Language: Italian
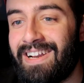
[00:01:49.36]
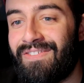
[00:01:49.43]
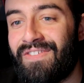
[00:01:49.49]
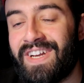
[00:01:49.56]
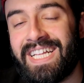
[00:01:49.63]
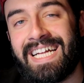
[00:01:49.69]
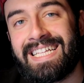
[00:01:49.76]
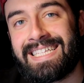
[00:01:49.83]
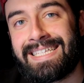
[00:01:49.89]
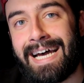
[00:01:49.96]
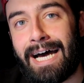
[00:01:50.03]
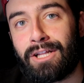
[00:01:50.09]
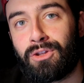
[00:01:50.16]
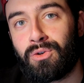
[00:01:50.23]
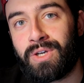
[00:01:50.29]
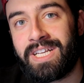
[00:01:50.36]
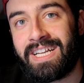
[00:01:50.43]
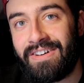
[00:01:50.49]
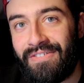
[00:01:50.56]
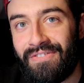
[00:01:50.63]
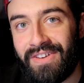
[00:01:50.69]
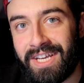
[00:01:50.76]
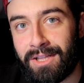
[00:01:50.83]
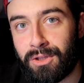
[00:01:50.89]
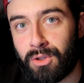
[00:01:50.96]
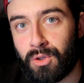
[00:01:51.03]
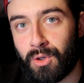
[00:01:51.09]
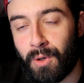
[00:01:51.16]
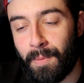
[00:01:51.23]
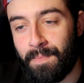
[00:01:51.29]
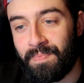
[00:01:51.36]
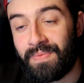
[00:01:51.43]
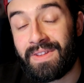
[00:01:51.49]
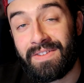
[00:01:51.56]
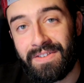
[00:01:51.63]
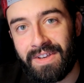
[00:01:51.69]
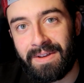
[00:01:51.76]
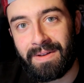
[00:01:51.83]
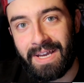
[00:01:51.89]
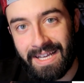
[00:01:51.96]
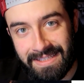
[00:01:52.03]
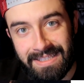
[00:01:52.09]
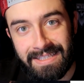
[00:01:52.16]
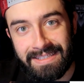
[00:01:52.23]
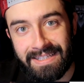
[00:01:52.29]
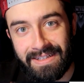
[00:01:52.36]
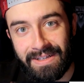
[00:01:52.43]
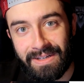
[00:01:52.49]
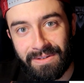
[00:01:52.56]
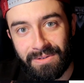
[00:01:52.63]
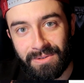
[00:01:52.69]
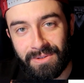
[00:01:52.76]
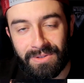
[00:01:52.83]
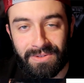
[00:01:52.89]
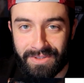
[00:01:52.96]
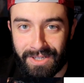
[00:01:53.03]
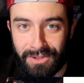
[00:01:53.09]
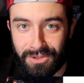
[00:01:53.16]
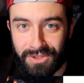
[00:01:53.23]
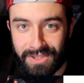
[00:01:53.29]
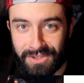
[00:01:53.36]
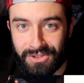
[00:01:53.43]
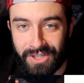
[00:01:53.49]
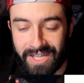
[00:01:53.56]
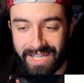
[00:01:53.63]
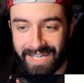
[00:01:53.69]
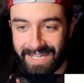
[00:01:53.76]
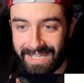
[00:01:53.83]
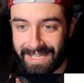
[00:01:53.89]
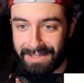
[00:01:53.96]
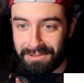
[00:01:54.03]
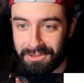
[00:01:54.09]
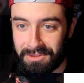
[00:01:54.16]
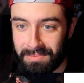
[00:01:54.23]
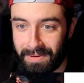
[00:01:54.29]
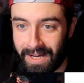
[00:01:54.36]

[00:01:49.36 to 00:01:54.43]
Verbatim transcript: Il fidanzato in affitto. Sì, esiste una cosa del genere, a quanto